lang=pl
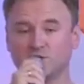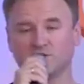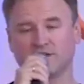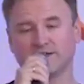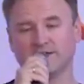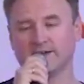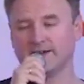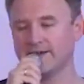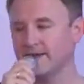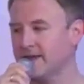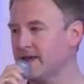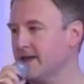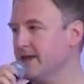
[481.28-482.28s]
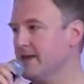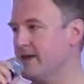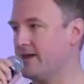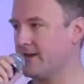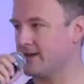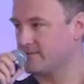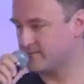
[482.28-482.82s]
liżą i tak dalej.
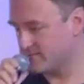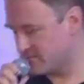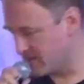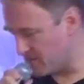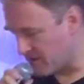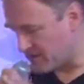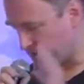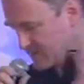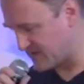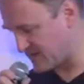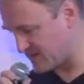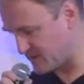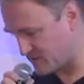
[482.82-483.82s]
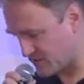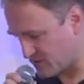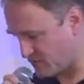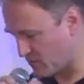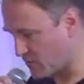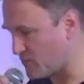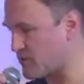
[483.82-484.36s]
E, nie będę zdradzał jak
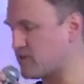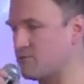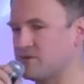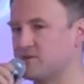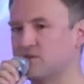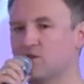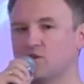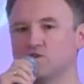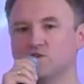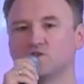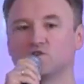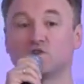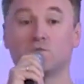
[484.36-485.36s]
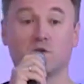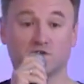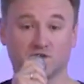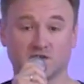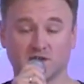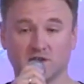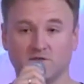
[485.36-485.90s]
gdyby klum, natomiast chodzi o to, że
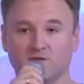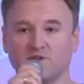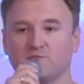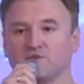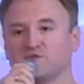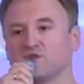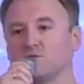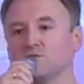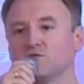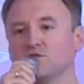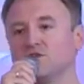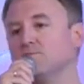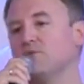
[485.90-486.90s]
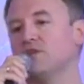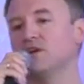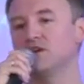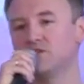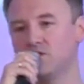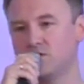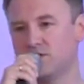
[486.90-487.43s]
można. I wbrew pozorom to nie
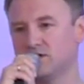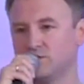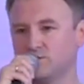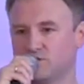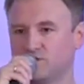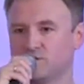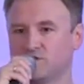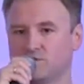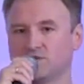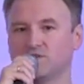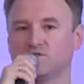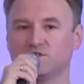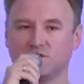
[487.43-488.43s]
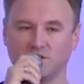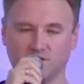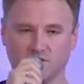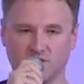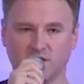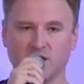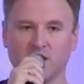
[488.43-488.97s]
polega tylko na tym, że są tematy
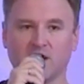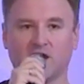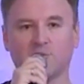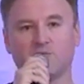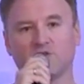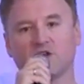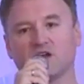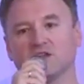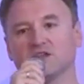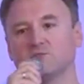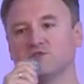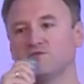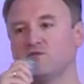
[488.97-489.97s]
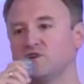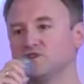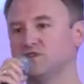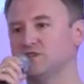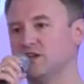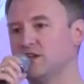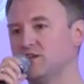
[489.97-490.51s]
wstydliwe, ale polega na tym, że
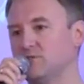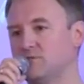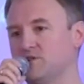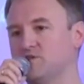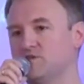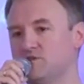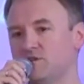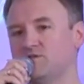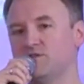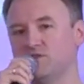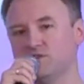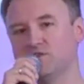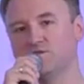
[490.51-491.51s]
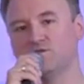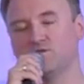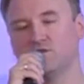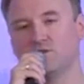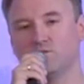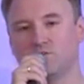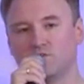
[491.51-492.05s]
właśnie takie tematy są najfajniejsze w
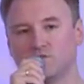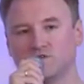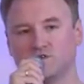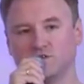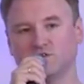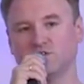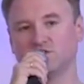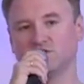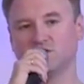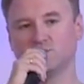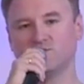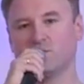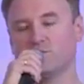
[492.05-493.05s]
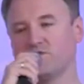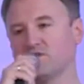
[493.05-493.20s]
e, produkcji, czy też jak gdyby w